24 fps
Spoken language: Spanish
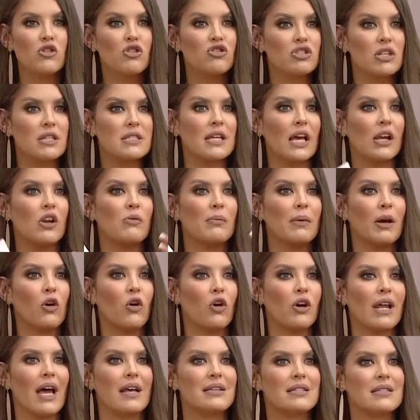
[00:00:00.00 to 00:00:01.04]
no sé si a lo
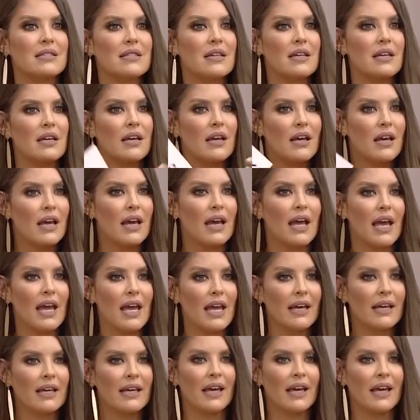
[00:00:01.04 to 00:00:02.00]
mejor es así es